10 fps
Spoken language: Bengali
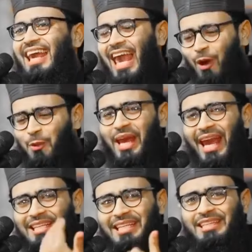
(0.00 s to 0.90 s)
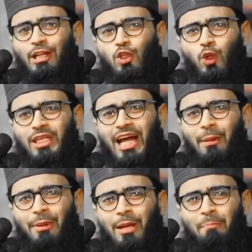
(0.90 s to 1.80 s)
এখন এই যে তিনশো
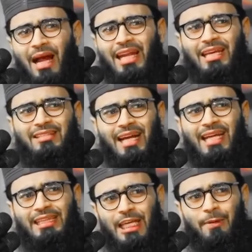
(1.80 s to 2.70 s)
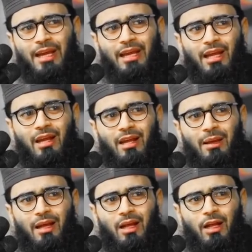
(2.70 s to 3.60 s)
দিরহামের মালিক যাকে দিবে
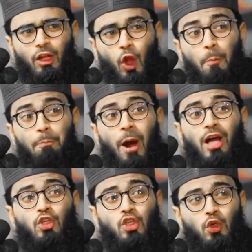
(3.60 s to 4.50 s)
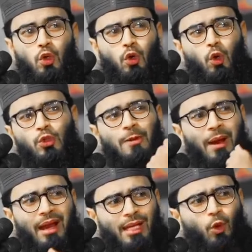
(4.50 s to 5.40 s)
লভ্যাংশ খুঁজে
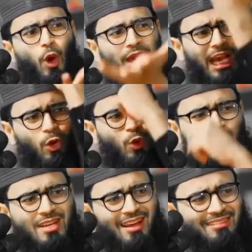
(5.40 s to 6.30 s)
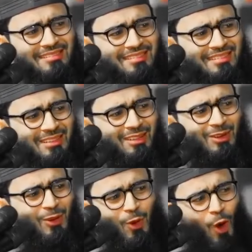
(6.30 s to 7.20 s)
পায় না কই গেল লোকটা
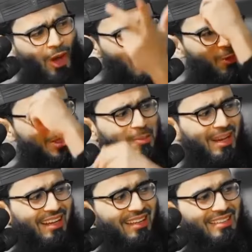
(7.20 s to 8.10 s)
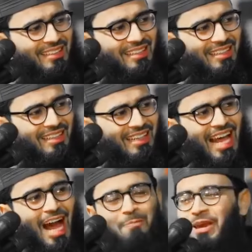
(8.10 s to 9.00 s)
লোক আর খুঁজে পায় না
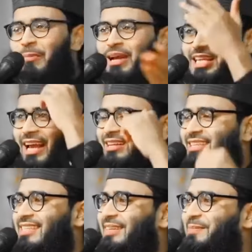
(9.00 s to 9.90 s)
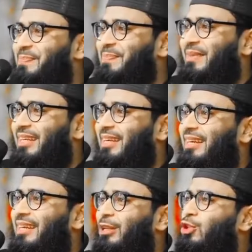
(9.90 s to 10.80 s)
না পেয়ে বাসায় আসছে
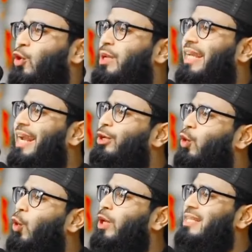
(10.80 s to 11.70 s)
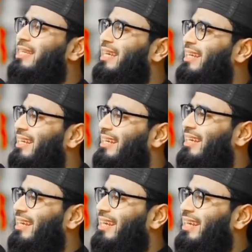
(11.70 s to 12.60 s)
যখন গেট খুলেছে
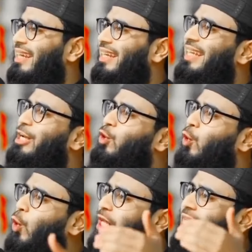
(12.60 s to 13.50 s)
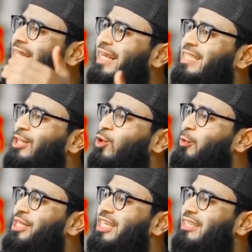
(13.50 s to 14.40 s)
গেট খুলেই দেখছে
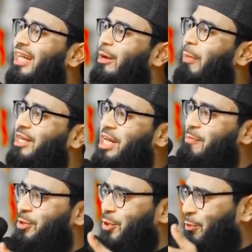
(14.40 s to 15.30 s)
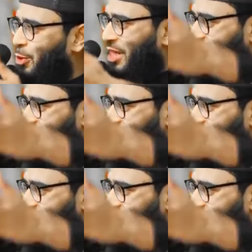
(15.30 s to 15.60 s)
নবীজি তার বাসার ভেতরে বসে